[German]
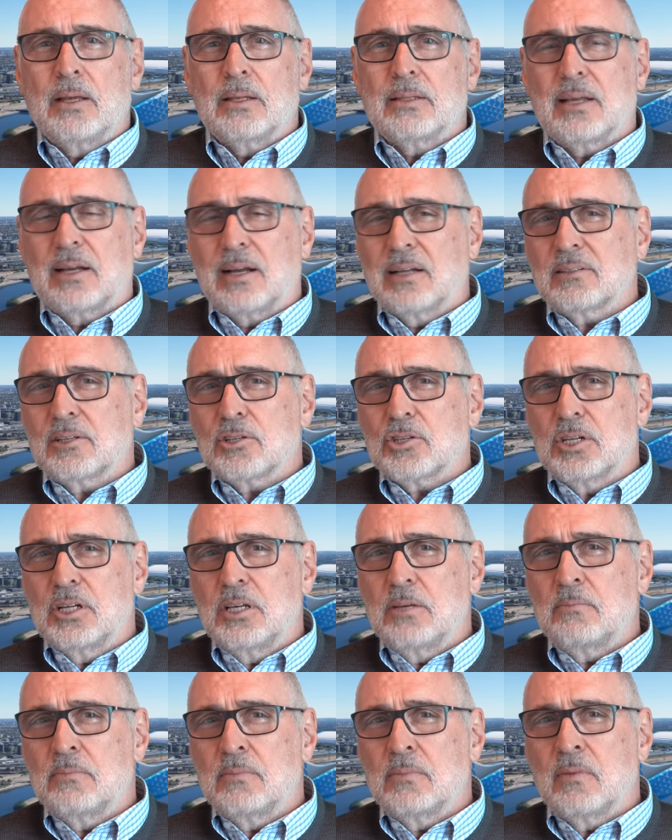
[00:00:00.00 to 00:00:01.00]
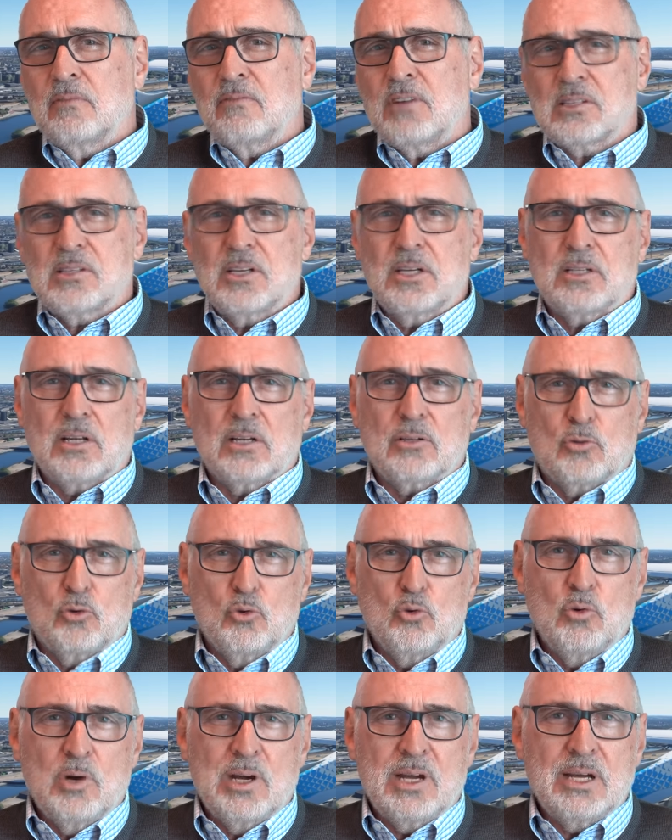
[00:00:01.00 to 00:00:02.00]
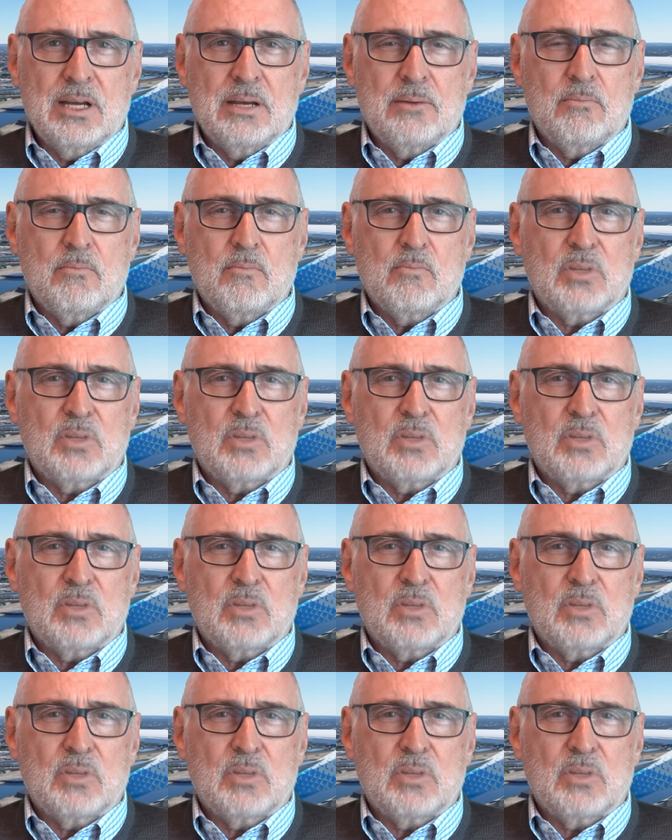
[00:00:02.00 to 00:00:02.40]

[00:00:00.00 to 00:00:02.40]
der hat geschrieben, was ich da tue,